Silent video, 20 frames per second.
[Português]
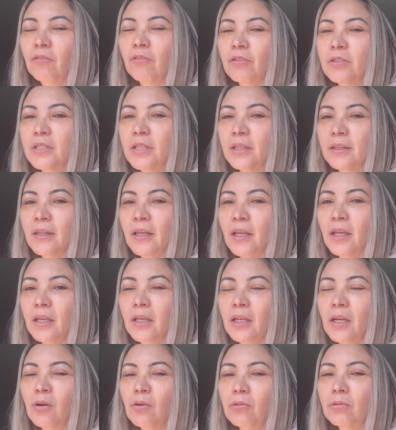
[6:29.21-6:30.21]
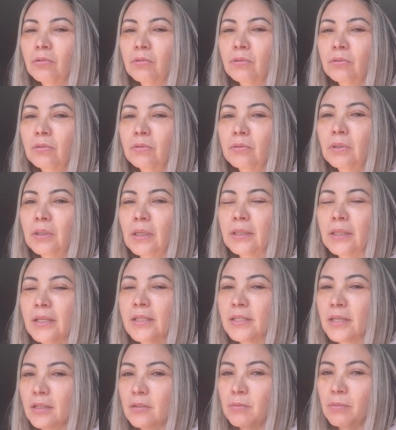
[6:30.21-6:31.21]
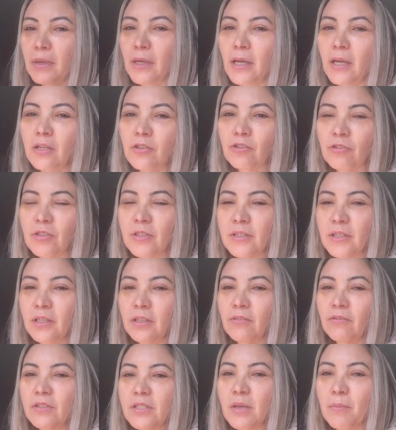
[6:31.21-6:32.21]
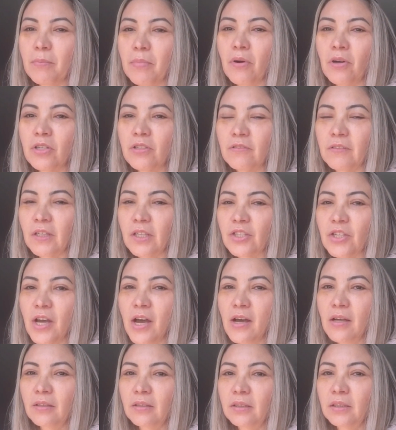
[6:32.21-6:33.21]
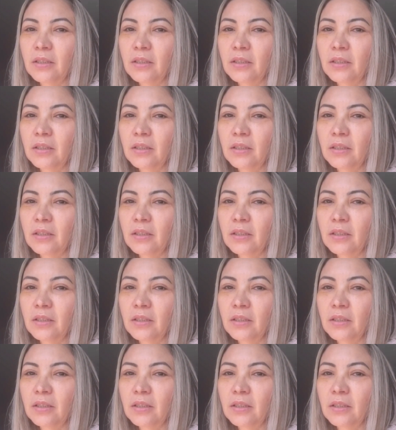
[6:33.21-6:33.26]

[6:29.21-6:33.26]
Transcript: você tem algum atestado médico dizendo que você pode viajar?